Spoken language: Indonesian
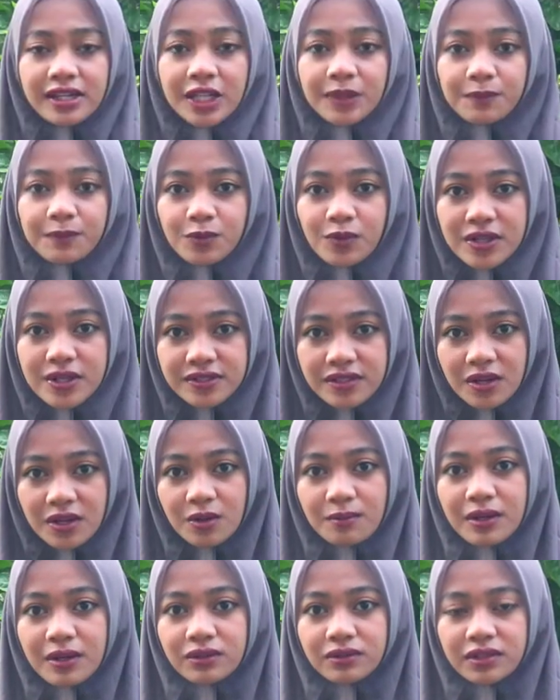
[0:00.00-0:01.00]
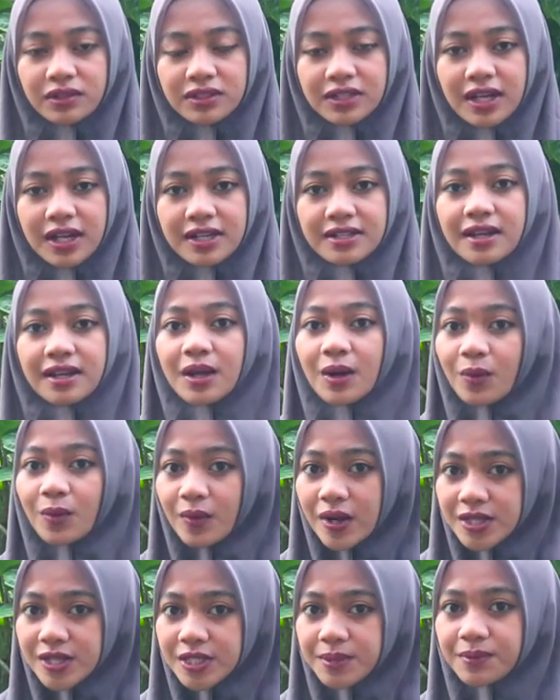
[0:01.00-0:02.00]
niat puasa Ramadan adalah
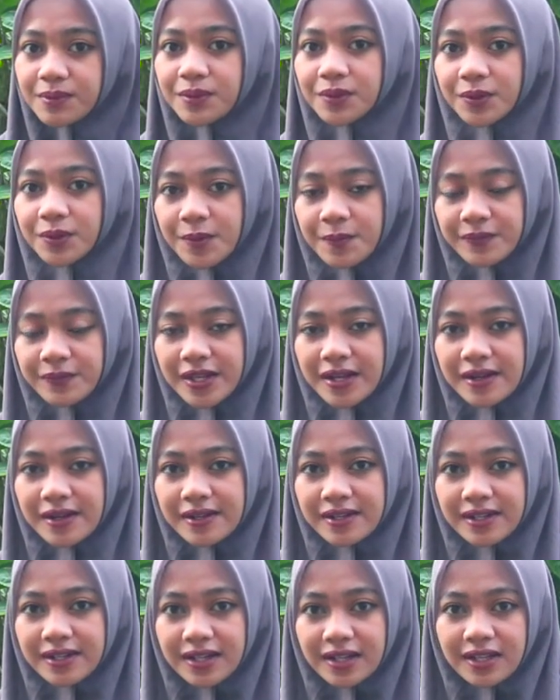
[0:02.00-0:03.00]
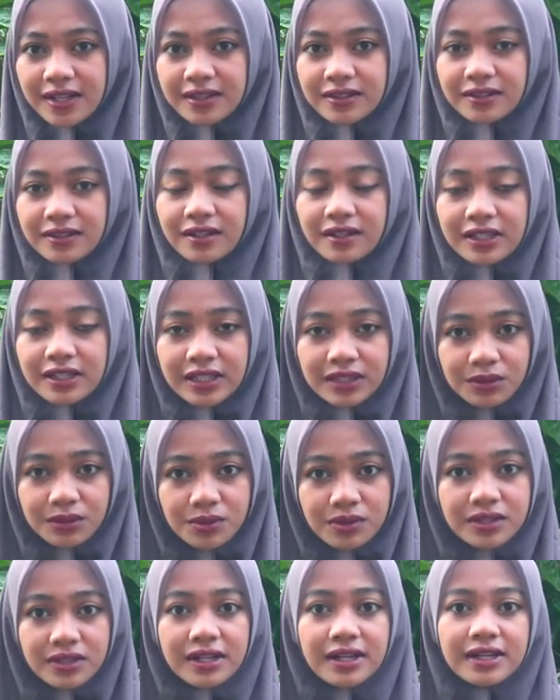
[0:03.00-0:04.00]
wajib hukumnya,
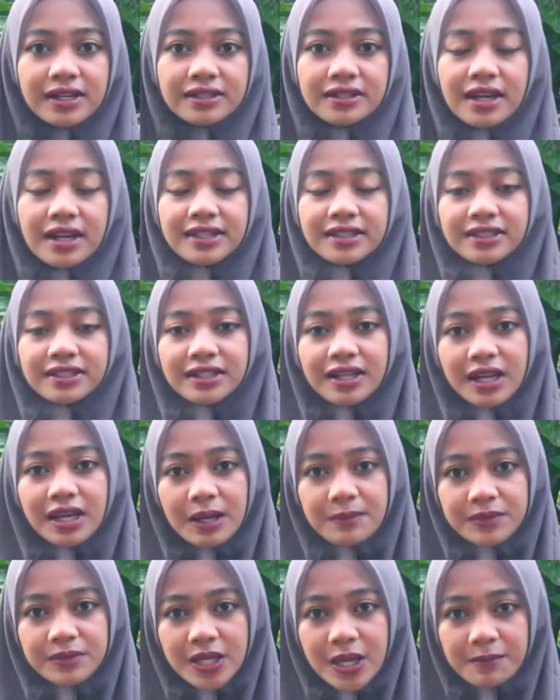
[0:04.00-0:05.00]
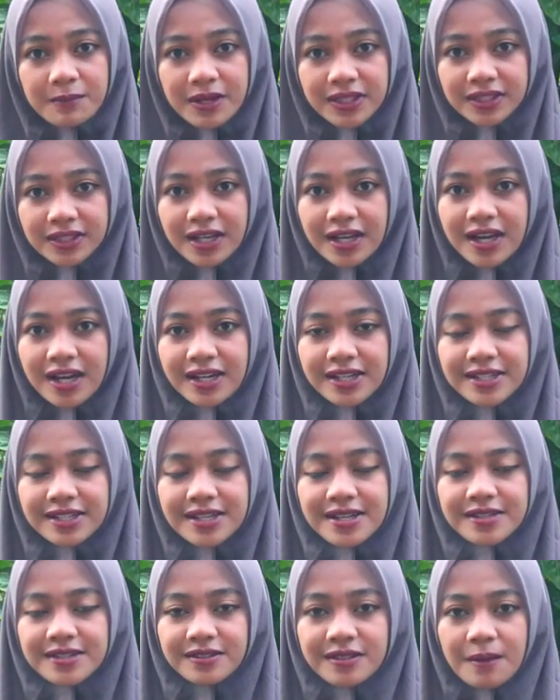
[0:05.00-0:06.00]
terhitung dari tenggelamnya matahari
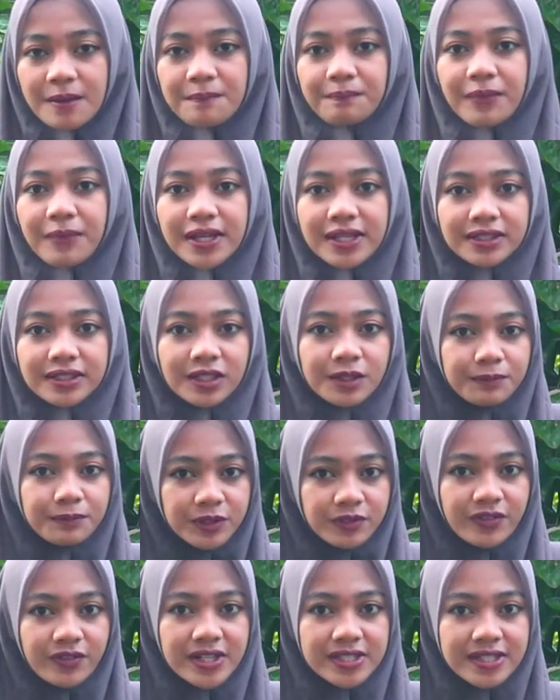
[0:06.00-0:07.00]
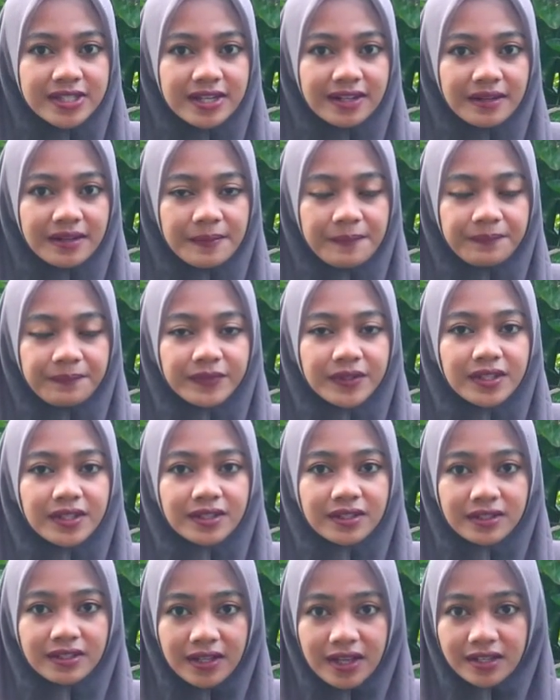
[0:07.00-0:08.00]
sampai terbit fajar.
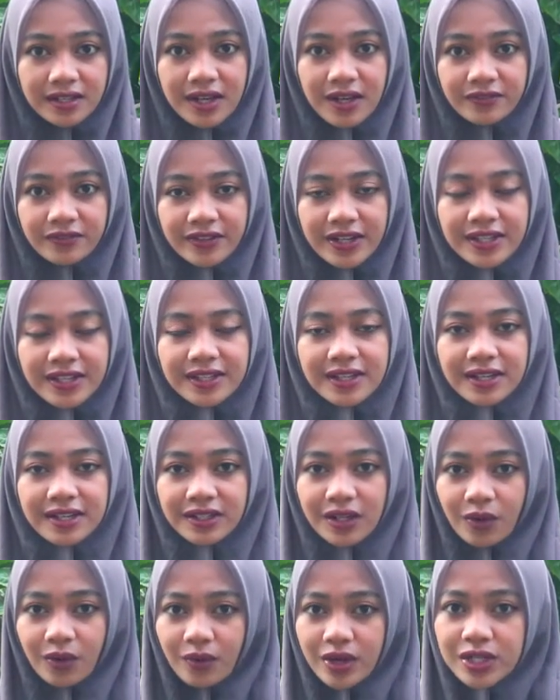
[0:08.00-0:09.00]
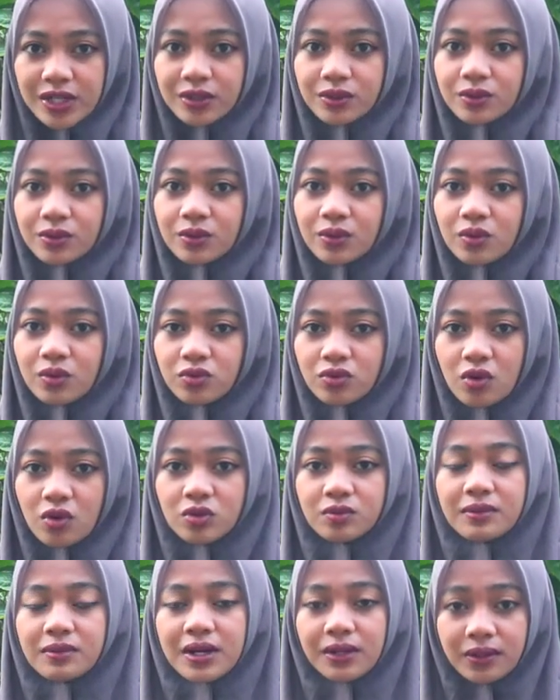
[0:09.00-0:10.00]
Dengan lafal nawaitu
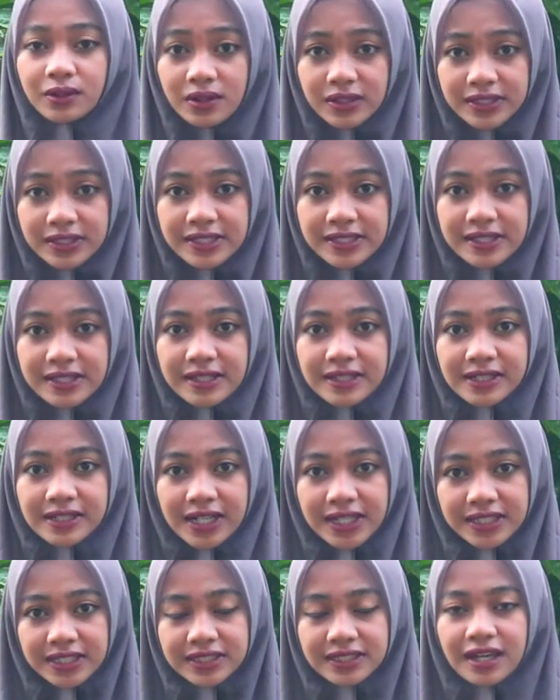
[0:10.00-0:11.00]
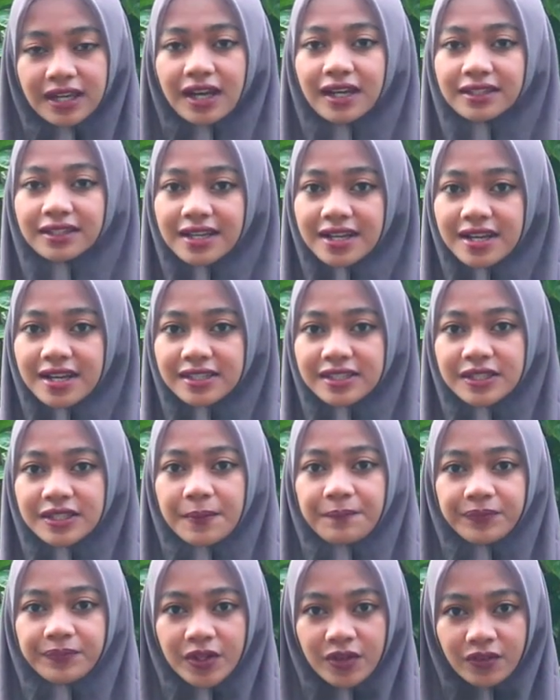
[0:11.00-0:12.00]
shauma ghadin an adai